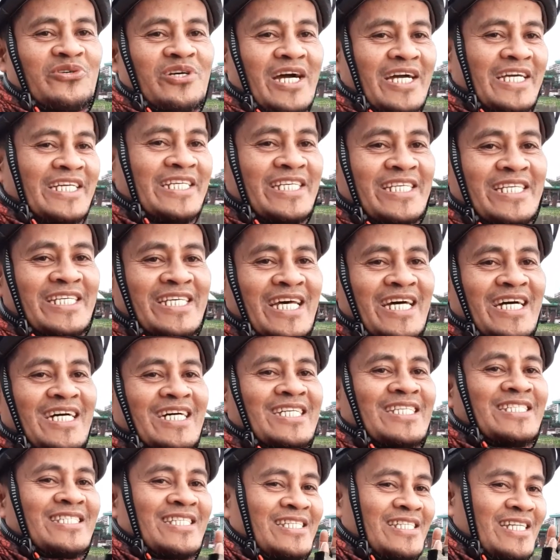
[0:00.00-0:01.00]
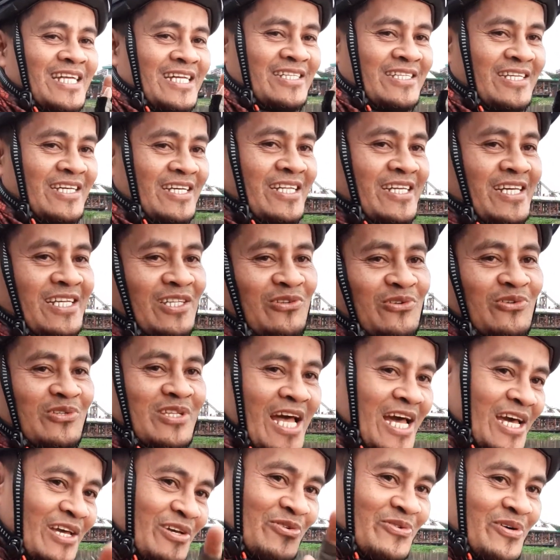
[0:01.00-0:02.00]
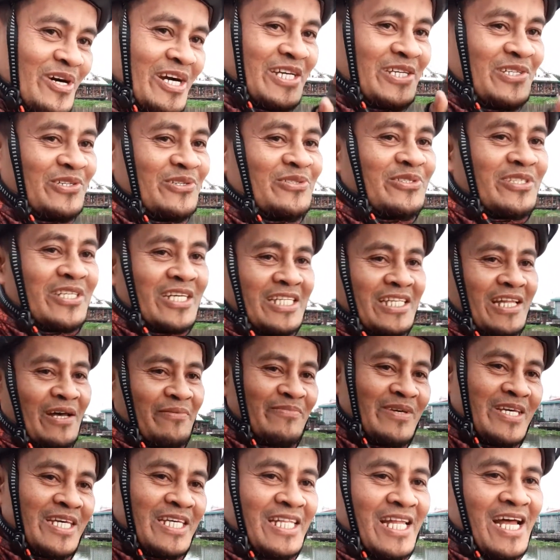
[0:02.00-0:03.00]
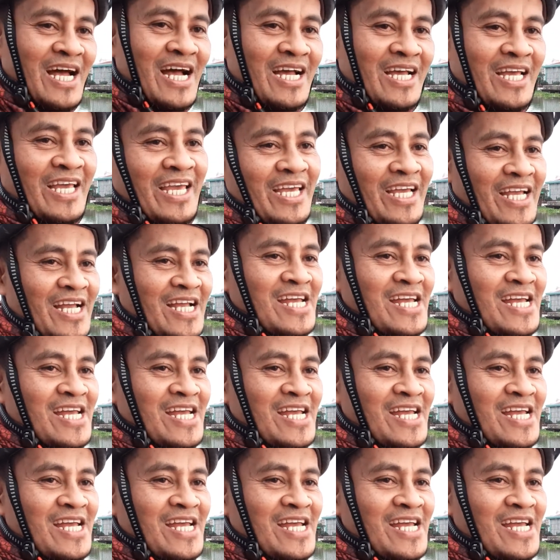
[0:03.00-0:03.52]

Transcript: guys at nandito tayo ngayon sa tabi ng